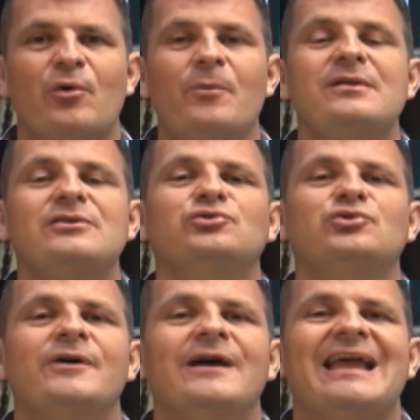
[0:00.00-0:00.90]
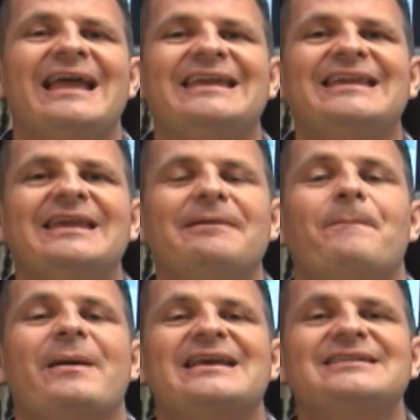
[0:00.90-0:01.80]
o período em que
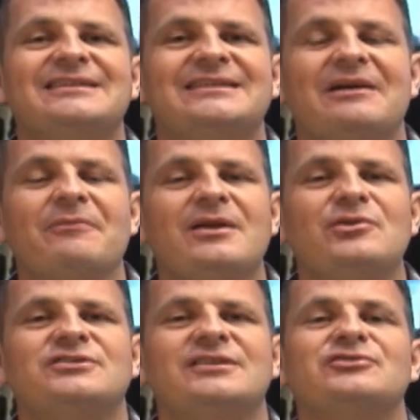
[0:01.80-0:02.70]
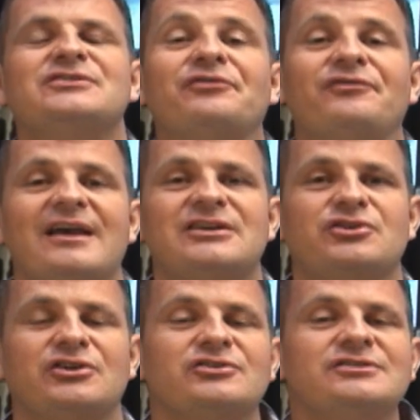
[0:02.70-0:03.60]
parece que também o céu se fecha,
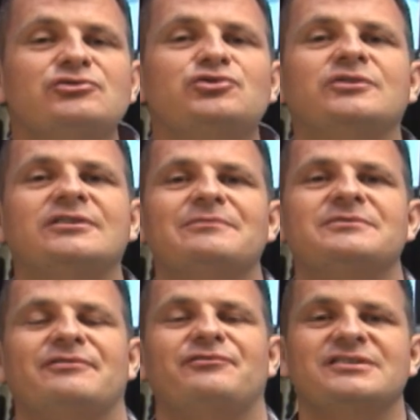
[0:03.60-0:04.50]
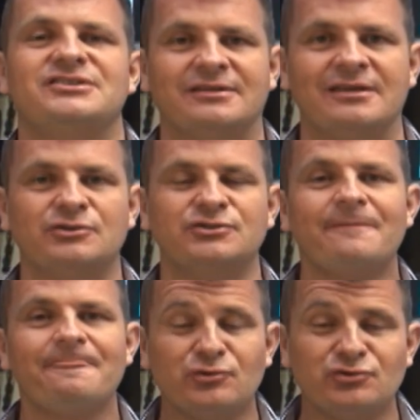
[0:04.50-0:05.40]
que nós não escutamos a voz de Deus,
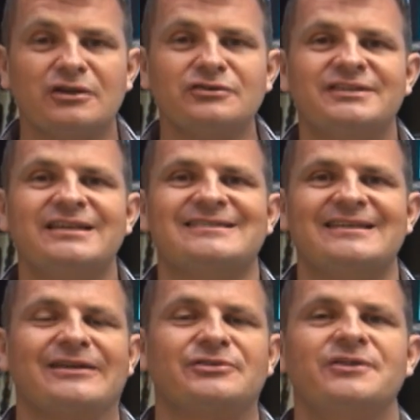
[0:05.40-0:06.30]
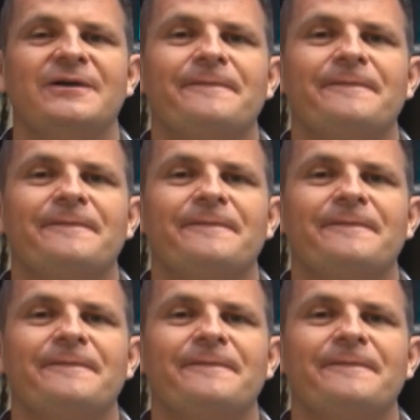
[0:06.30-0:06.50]
os nossos desertos.